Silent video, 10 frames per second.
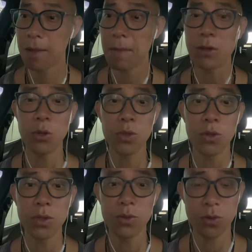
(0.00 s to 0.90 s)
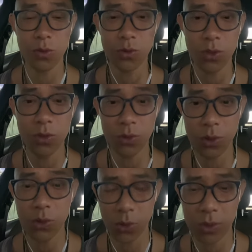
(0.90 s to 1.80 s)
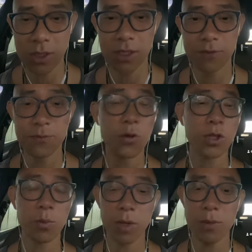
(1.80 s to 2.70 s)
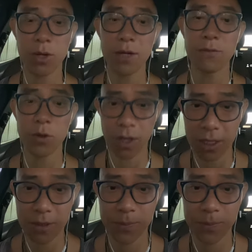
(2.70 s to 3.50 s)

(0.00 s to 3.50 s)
bao nhiêu triệu triệu triệu triệu triệu triệu triệu, người vô trong mỹ một cách vô gia cư